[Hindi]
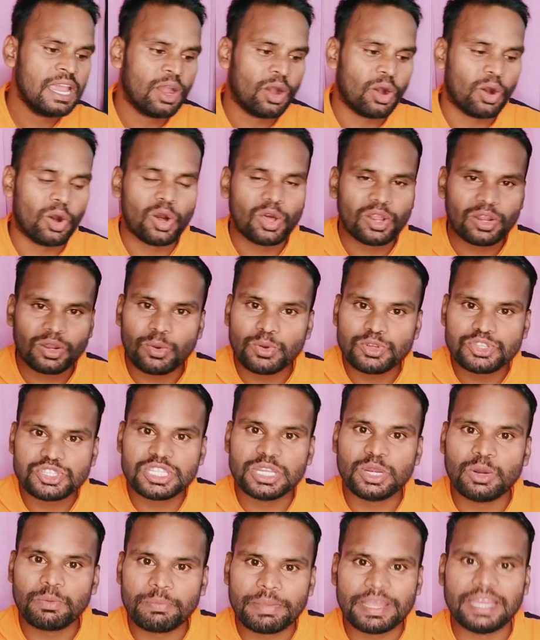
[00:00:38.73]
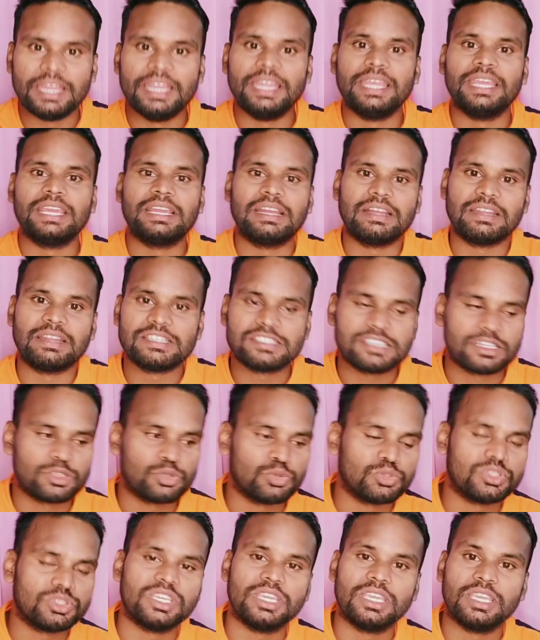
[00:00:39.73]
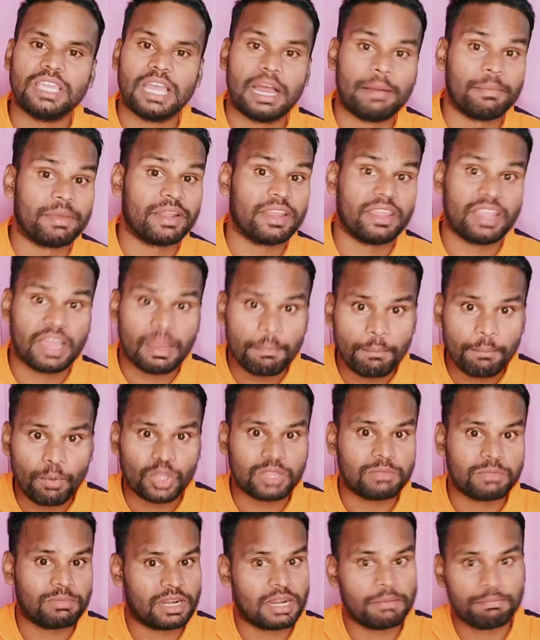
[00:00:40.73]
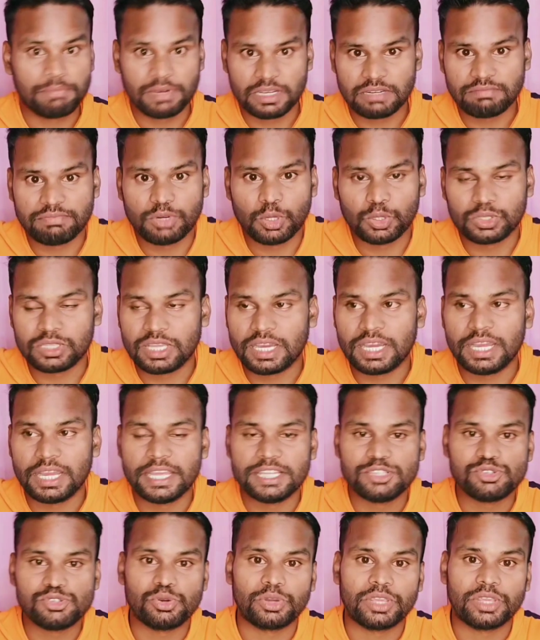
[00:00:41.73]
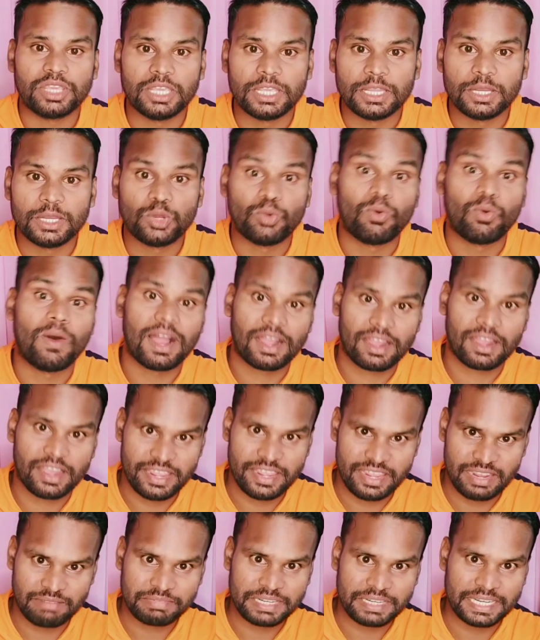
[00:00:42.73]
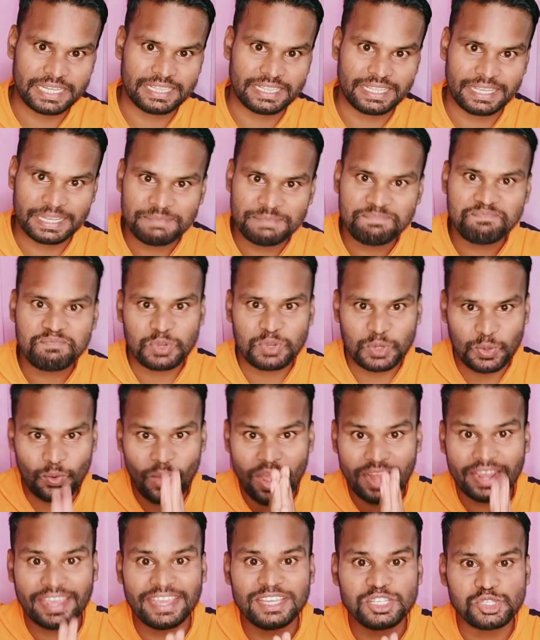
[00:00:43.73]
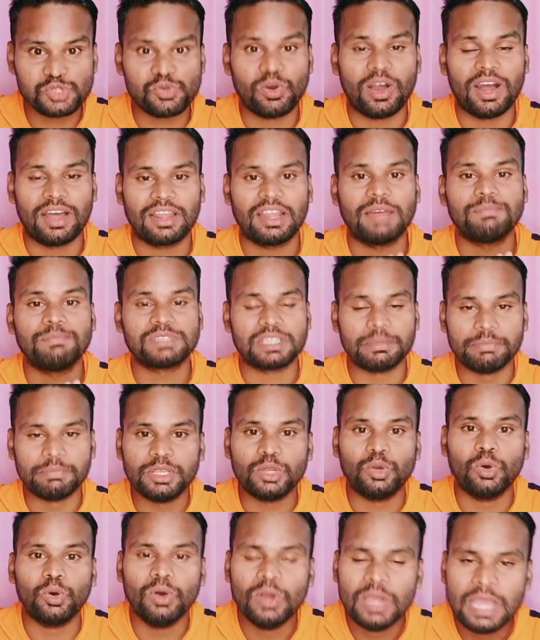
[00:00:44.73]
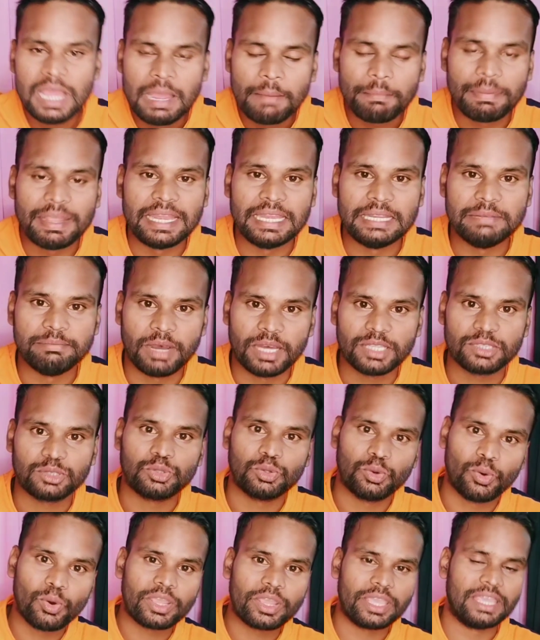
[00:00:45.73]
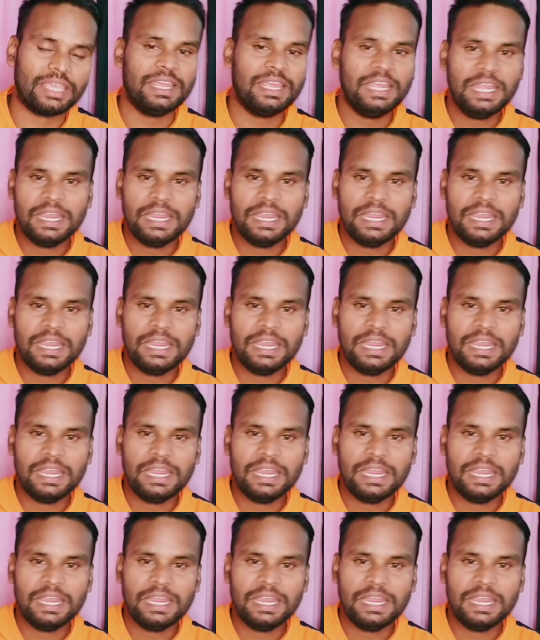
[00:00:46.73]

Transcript: और कुछ दिनों पहले गणेश चतुर्थी हमारे यहाँ बहुत बड़ा पर्व होता है जो कि नुआखई हम कहते हैं नुआखई जोहार आप सभी को पहली बात तो ओके